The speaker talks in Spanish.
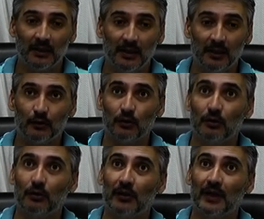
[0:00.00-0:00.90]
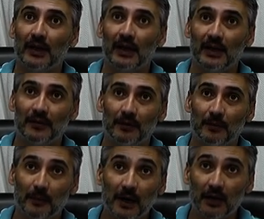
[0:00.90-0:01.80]
eh, todo lo que
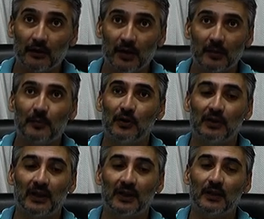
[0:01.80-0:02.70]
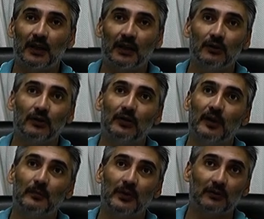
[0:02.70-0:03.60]
es pago y demás, pero están trabajando
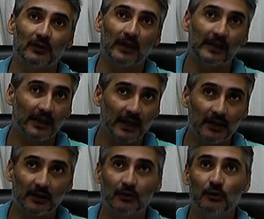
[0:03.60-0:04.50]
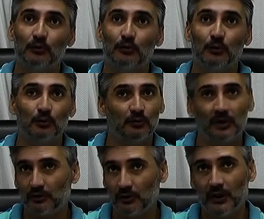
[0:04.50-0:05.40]
el personal jerárquico y sus
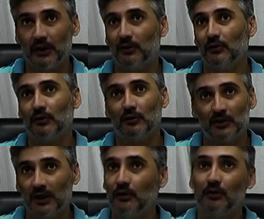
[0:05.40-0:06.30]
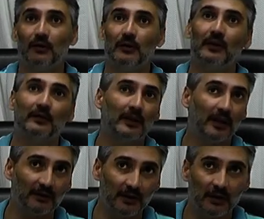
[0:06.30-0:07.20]
tesoreros, contador,
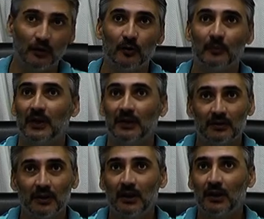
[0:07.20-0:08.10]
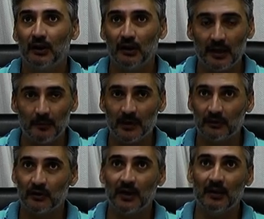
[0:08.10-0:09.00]
jefe de compras. El
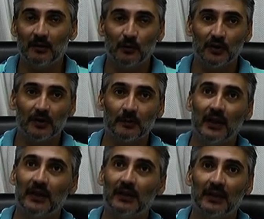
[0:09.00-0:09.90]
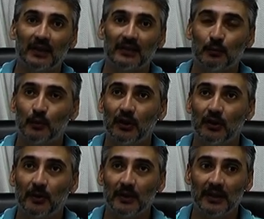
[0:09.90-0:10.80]
personal municipal está
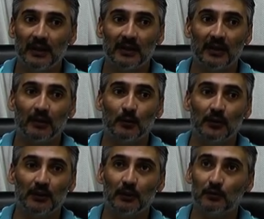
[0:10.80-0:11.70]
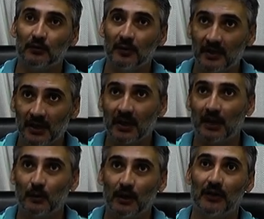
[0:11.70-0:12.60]
exceptuado de venir y está cuidando a sus familia
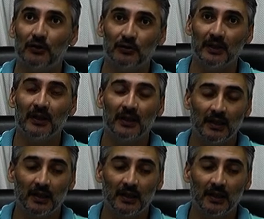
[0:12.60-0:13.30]
resguardándose